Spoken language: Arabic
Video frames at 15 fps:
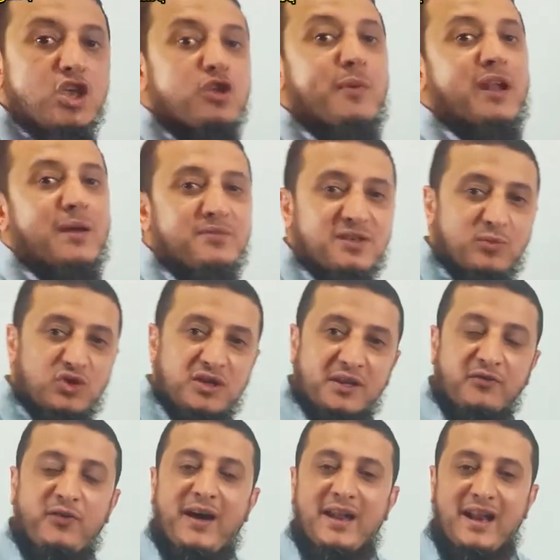يبقى الهمزة
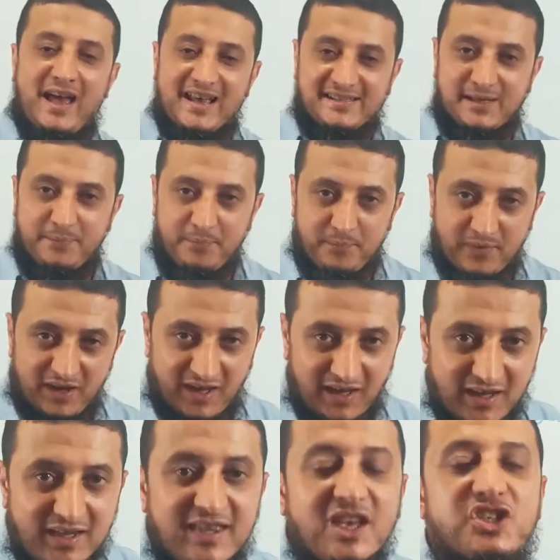المتطرفة على حسب
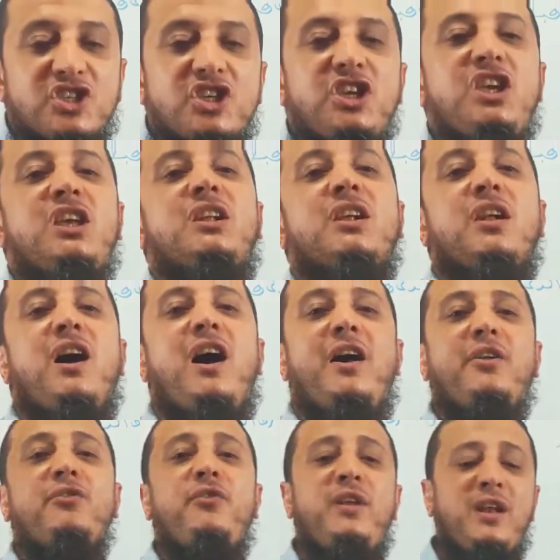إيه؟ تشكيل
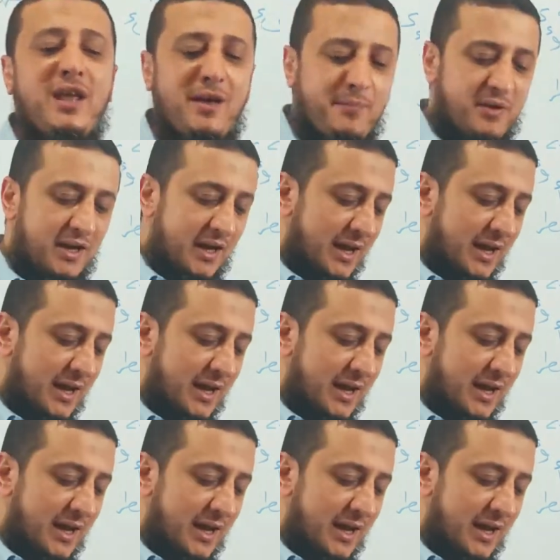الحرف اللي قبل